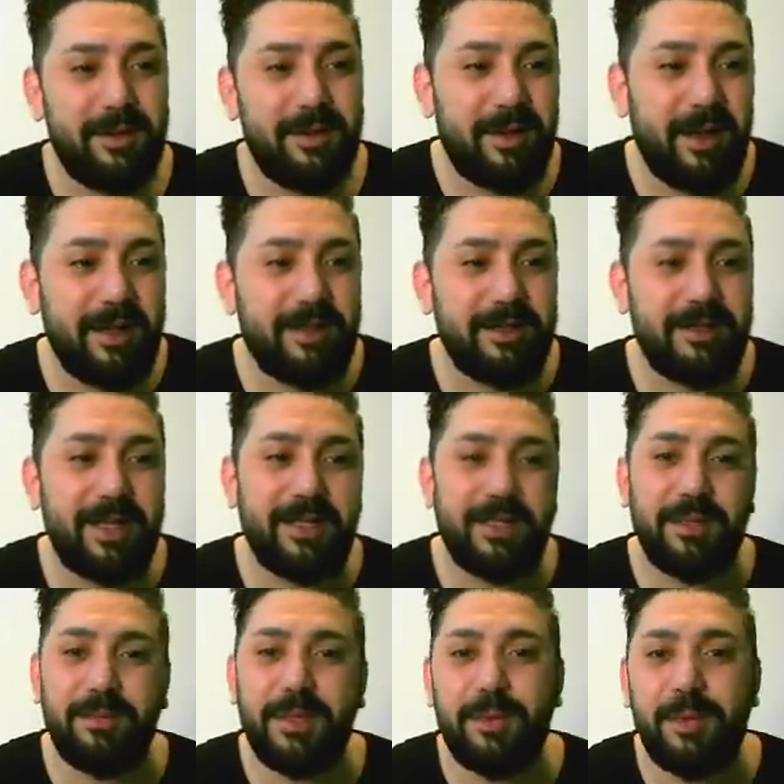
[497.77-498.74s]
Hani
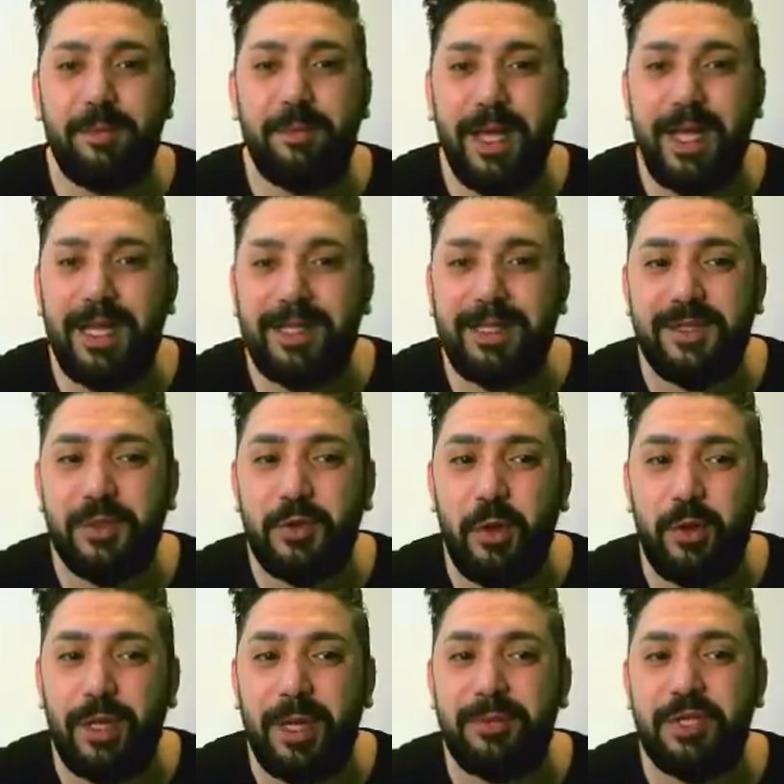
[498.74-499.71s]
dediğim gibi belki
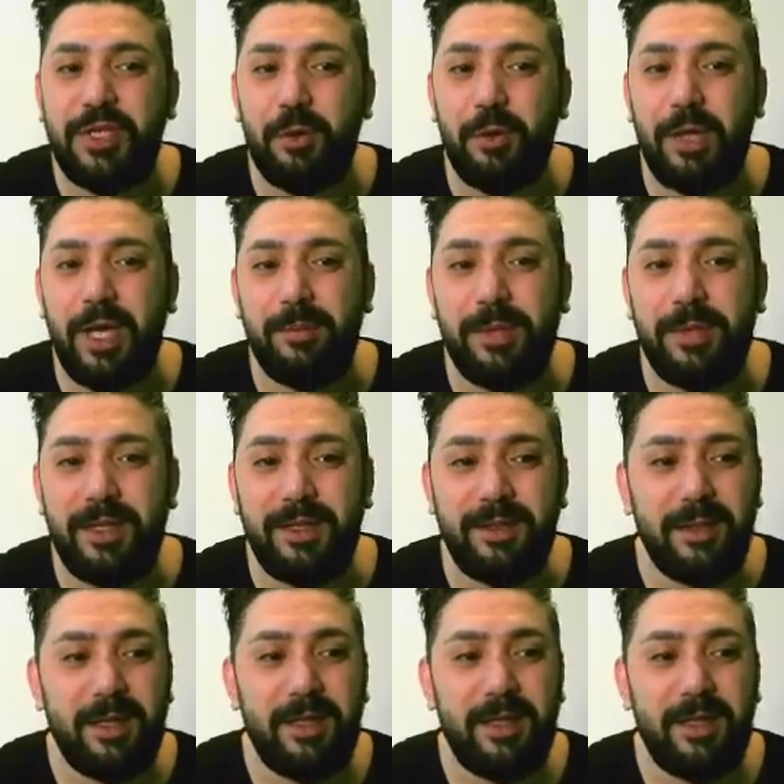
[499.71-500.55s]
şöyle bir şey olabilir.